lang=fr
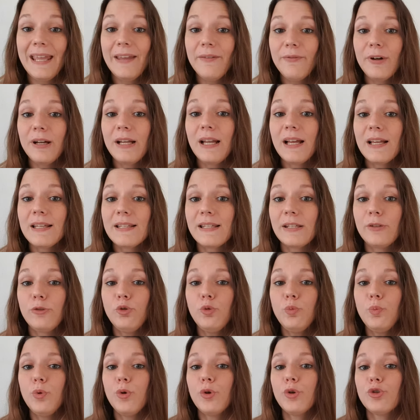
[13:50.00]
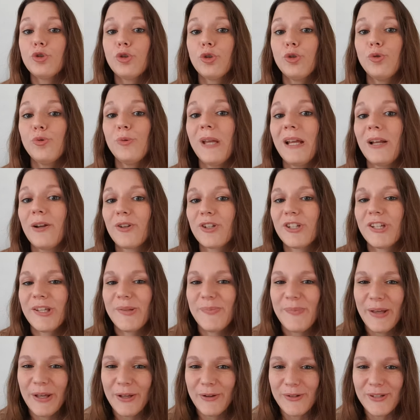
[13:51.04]
voilà, c'est tout pour aujourd'hui. Alors
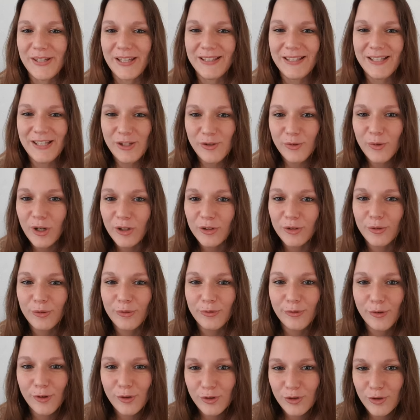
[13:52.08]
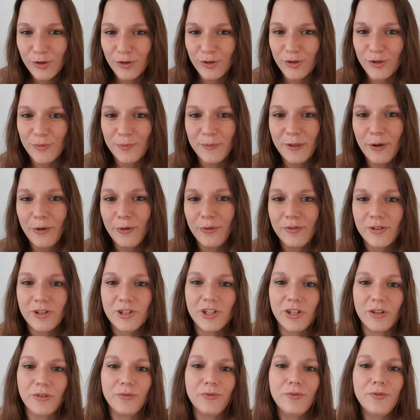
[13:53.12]
j'espère que cette histoire de vengeance
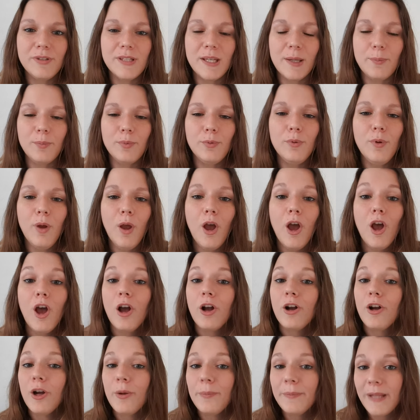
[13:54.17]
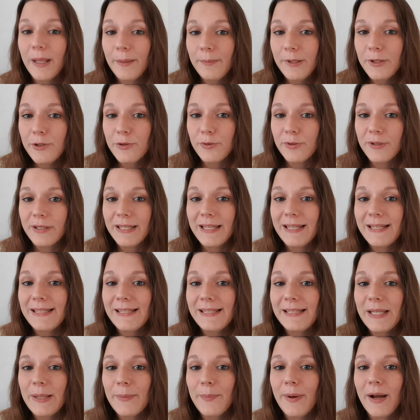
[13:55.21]
mérovingienne vous a plu. Comme d'habitude,
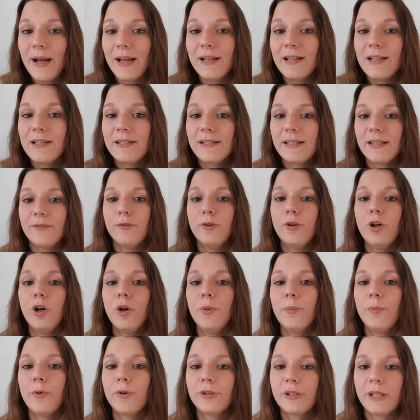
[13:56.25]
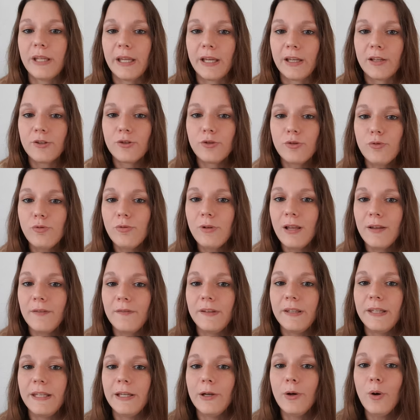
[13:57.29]
n'hésitez pas à laisser vos commentaires sous la
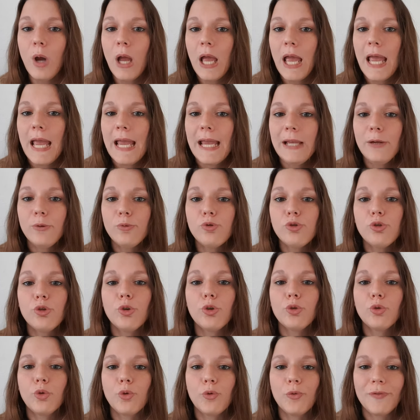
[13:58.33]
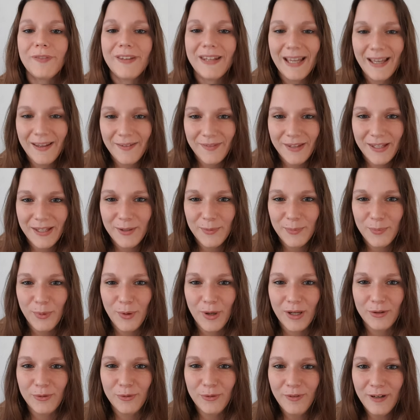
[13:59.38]
vidéo et on se retrouve très vite
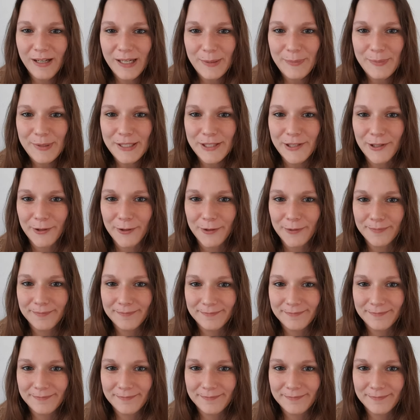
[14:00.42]
pour un nouvel épisode.